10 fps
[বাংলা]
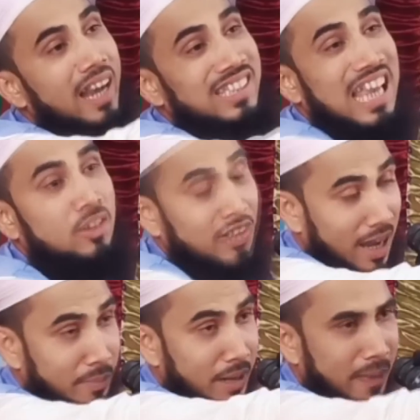তারা তোর
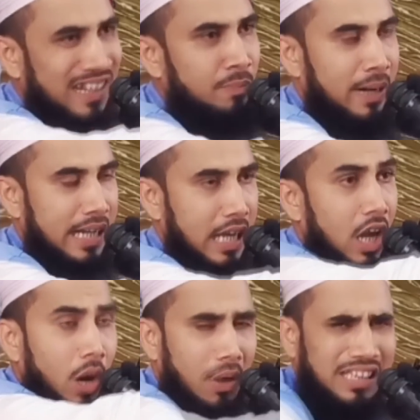কেমনে বাটাম ফাটায়
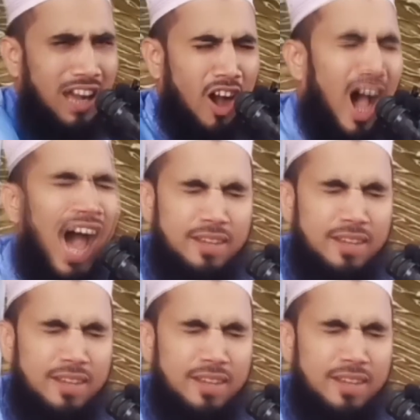কথা কর